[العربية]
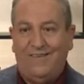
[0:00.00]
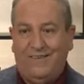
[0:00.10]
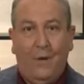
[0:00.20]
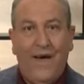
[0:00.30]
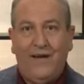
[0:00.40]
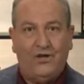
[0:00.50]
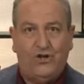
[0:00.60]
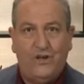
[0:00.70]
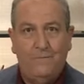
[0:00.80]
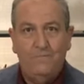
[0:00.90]

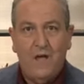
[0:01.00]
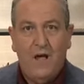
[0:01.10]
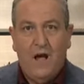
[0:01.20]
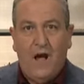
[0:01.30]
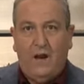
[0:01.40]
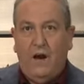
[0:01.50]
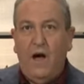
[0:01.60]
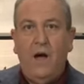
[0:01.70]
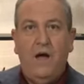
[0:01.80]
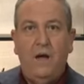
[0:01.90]
زواج
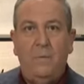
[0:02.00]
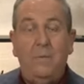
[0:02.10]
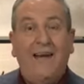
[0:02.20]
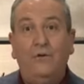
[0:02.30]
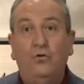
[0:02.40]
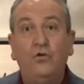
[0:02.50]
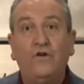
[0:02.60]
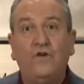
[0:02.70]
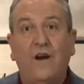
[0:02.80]
الله ما عندوش